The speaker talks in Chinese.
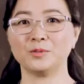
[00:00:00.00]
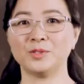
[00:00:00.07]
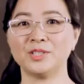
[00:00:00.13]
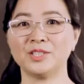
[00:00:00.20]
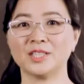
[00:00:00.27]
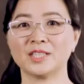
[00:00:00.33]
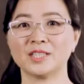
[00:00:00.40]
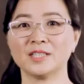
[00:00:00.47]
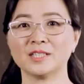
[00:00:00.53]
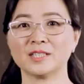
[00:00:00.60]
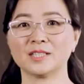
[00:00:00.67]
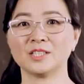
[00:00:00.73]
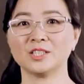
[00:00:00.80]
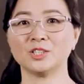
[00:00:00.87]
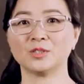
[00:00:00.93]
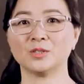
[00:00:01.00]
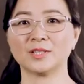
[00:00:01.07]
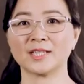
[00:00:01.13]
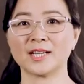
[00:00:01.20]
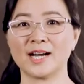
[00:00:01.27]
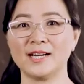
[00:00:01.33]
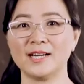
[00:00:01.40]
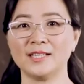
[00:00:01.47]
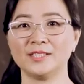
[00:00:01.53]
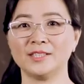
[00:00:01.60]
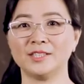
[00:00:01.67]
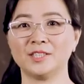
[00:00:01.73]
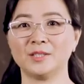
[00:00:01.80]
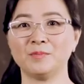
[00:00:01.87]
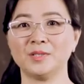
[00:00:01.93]
女性生殖系统感染
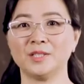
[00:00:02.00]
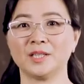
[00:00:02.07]
性疾